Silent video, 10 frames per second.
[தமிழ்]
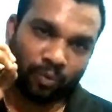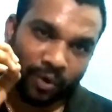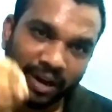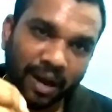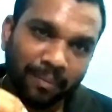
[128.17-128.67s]

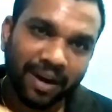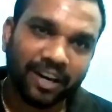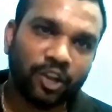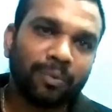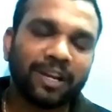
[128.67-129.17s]
உங்க அம்மா
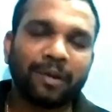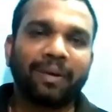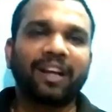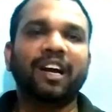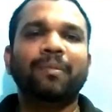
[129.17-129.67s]
கிட்டயும் நீங்க
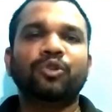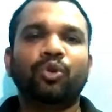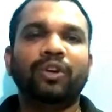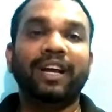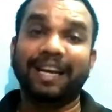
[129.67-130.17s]
மறக்காம
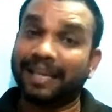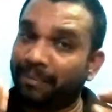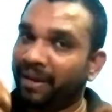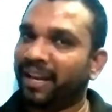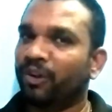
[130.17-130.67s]
சொல்லுங்க நீங்க
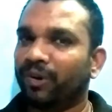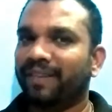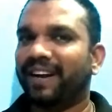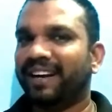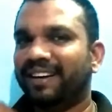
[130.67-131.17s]
மேரி கூட
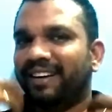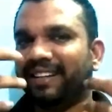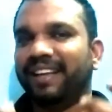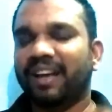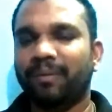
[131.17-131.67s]
விளையாண்டுட்டு
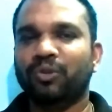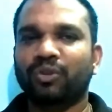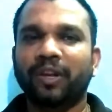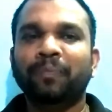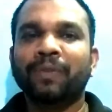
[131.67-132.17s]
இருந்தீங்க அப்படின்னு
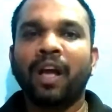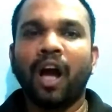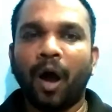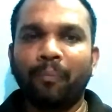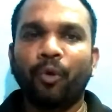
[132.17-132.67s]
சொல்லி
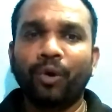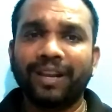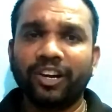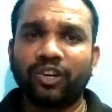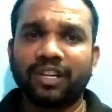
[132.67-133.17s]
அப்போ
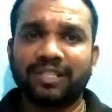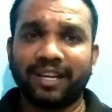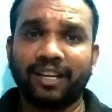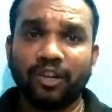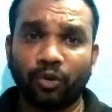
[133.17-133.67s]

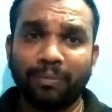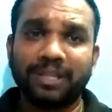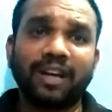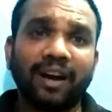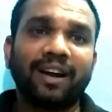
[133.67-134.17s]
லியட்ராசாய்க்கு ரொம்ப
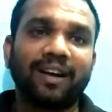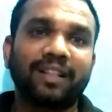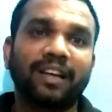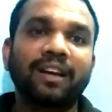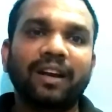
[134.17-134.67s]
ஷாக்
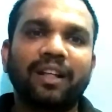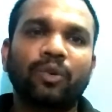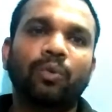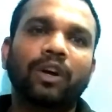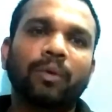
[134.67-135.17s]
ஆகுது என்னடா
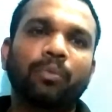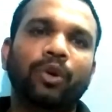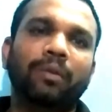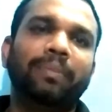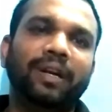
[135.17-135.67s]
அது உலக
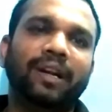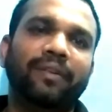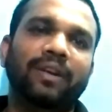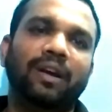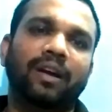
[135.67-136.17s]
புகழ்பெற்ற
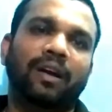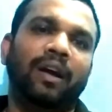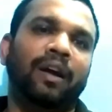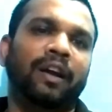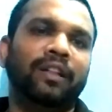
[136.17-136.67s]

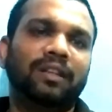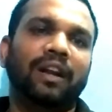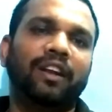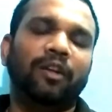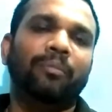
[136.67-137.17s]

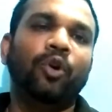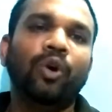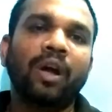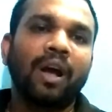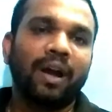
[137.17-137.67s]
எழுத்தாளர் நம்ம